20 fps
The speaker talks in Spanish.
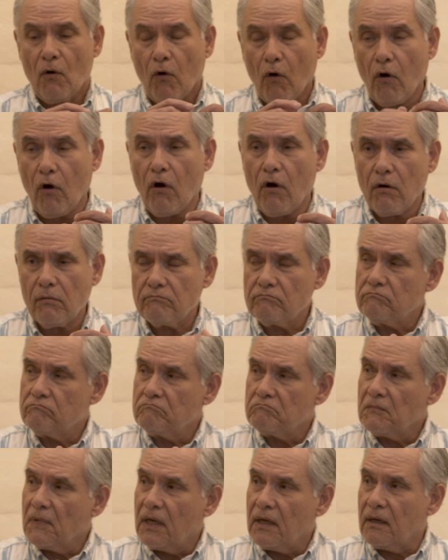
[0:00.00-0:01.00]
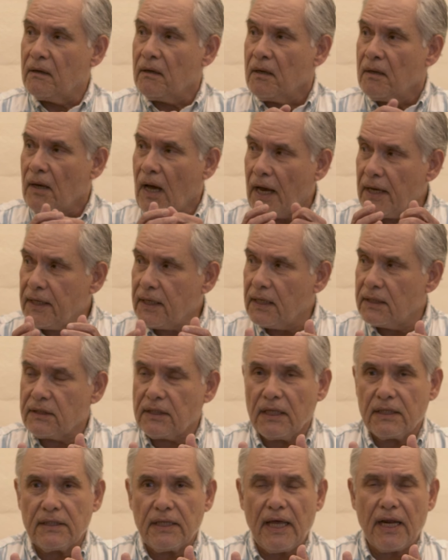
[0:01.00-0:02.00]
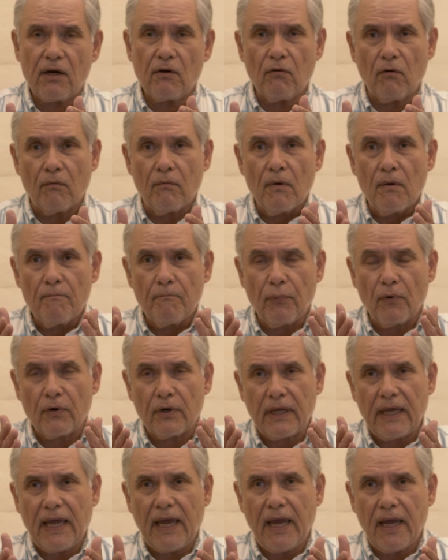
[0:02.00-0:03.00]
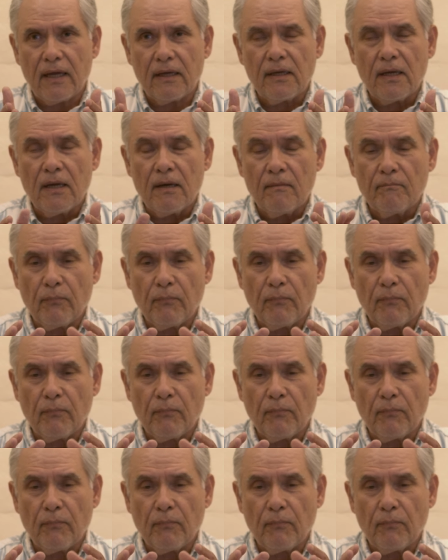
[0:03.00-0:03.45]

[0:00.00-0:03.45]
O oh, hay que entenderlo. ¿Por qué?